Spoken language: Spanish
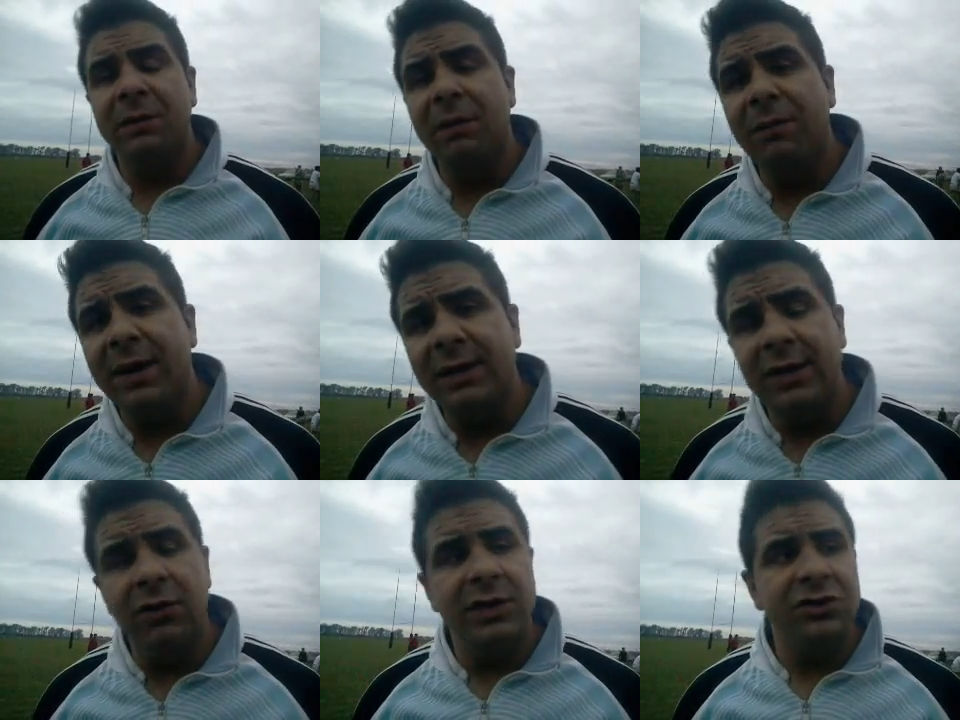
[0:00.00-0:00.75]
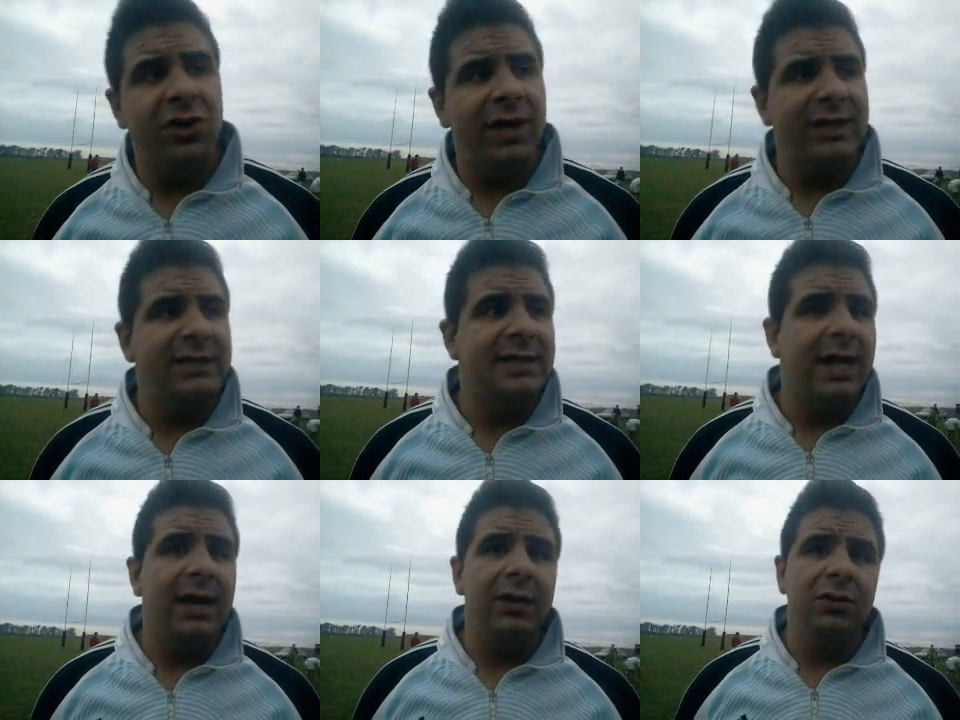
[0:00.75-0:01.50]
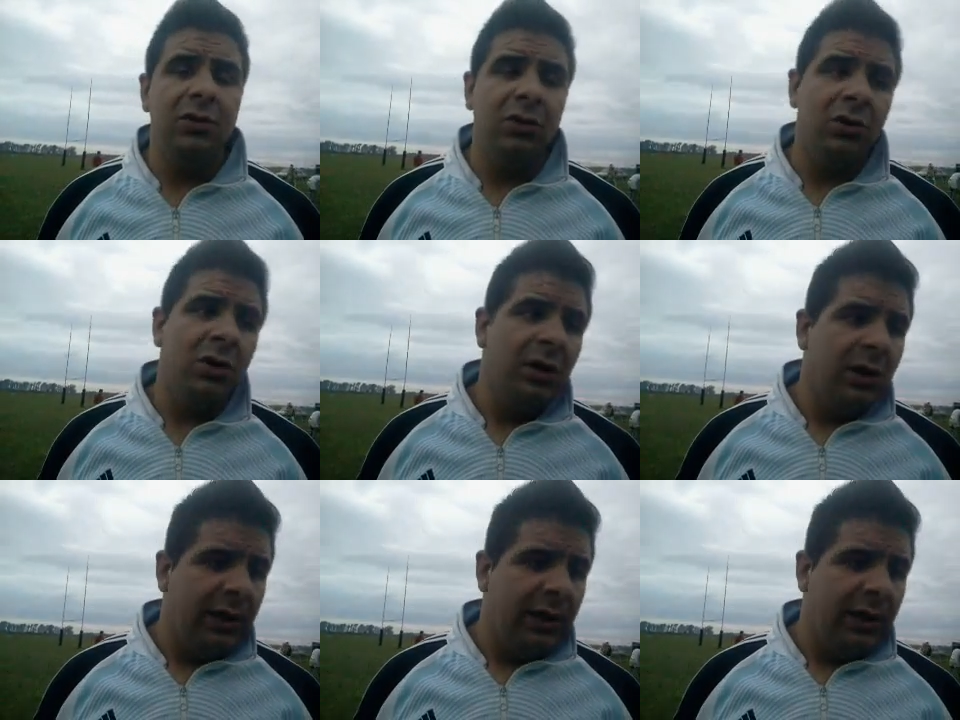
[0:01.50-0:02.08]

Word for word: primer partido desorganizado,